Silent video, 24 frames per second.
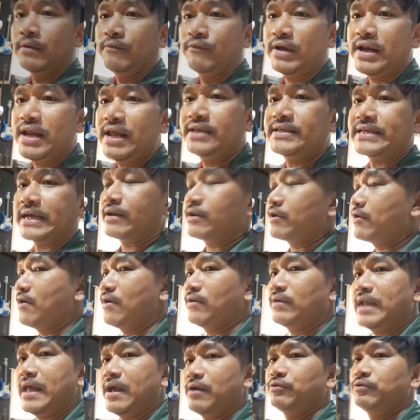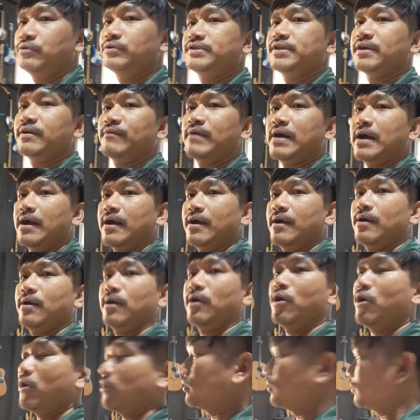วันนี้จัดห้องแล้วรู้สึกว่า
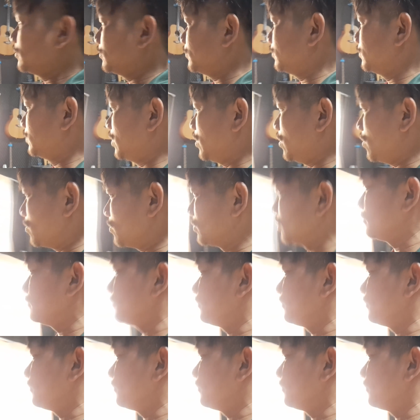ห้องโล่ง